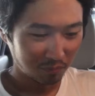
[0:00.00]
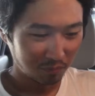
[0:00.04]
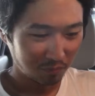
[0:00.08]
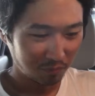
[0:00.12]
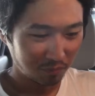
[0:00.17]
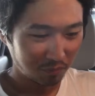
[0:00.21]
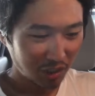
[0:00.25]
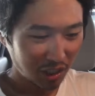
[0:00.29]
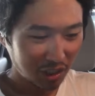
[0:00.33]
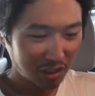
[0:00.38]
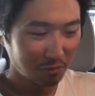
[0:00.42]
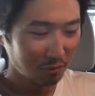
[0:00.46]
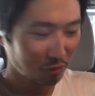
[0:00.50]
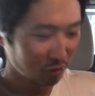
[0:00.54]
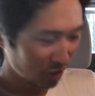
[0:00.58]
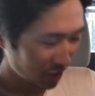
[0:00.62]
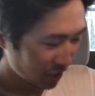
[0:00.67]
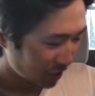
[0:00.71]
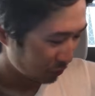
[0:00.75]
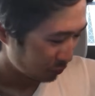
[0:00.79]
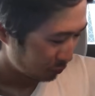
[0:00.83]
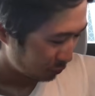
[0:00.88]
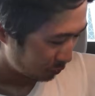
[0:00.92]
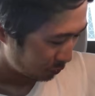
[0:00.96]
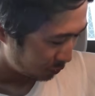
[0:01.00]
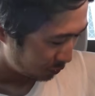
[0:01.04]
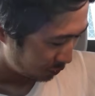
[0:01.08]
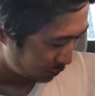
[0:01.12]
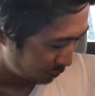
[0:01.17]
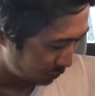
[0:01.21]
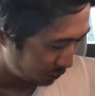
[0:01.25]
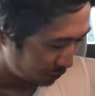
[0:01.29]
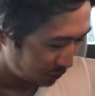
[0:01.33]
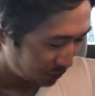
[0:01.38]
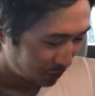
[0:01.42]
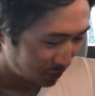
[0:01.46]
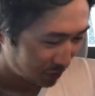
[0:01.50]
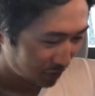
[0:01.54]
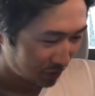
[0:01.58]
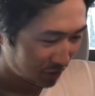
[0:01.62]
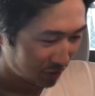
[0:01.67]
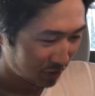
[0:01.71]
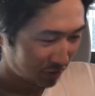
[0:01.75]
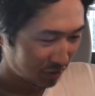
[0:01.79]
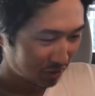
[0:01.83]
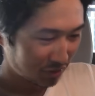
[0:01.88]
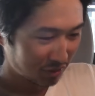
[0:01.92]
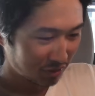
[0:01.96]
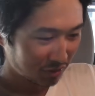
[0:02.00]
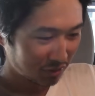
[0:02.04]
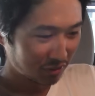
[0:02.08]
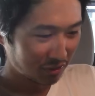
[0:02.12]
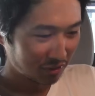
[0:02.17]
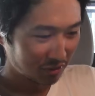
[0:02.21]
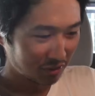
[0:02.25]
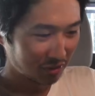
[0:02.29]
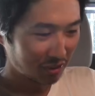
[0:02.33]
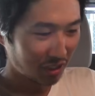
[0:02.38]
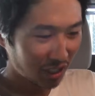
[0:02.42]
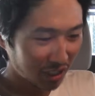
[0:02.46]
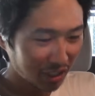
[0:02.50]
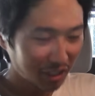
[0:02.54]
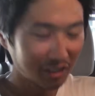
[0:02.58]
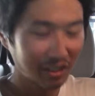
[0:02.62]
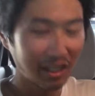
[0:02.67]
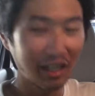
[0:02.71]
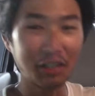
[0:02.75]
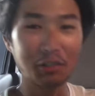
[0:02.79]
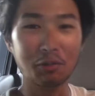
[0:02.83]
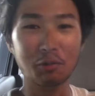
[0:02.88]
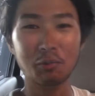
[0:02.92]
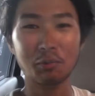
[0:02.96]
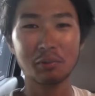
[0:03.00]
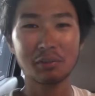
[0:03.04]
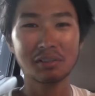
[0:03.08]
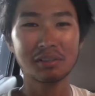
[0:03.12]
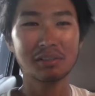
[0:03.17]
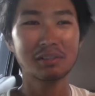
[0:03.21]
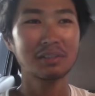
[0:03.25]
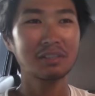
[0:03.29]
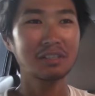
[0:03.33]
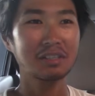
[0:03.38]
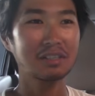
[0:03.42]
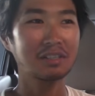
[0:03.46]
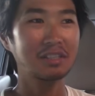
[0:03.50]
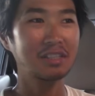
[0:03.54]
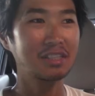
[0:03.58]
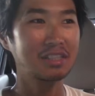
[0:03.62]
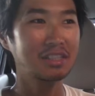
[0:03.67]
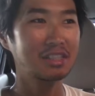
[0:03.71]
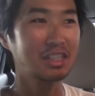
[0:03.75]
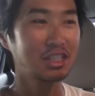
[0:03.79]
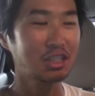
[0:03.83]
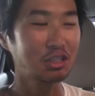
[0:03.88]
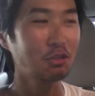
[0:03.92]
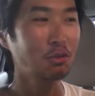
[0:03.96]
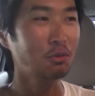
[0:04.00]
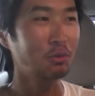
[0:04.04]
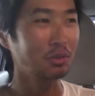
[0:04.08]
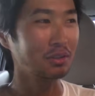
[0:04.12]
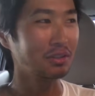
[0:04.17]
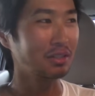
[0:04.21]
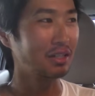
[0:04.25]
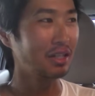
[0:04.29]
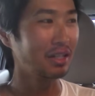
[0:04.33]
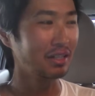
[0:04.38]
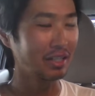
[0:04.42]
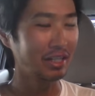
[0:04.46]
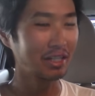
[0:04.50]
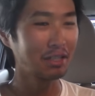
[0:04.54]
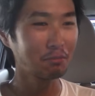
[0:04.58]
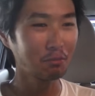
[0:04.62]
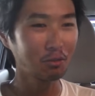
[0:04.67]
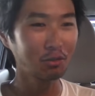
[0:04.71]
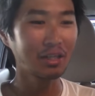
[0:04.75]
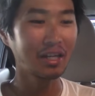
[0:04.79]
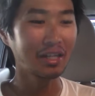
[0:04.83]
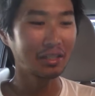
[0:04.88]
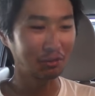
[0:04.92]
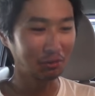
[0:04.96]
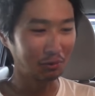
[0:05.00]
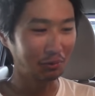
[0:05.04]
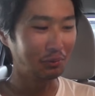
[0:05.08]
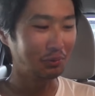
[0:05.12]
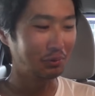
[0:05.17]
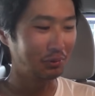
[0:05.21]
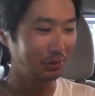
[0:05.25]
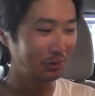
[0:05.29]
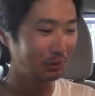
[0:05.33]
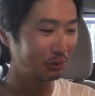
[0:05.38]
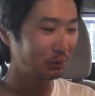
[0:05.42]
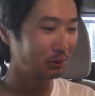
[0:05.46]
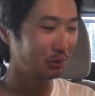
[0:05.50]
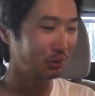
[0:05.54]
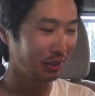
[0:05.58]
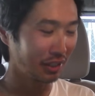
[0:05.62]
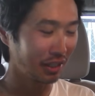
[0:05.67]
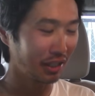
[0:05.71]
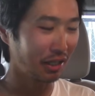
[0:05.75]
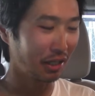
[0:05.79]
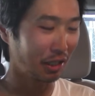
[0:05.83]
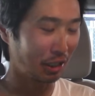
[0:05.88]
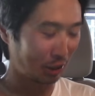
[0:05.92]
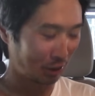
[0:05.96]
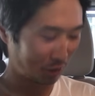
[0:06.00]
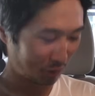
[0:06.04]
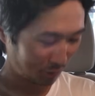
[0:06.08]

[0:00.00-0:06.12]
何もね、あのー、あれがないのよ。キッチン用具が何もないということで、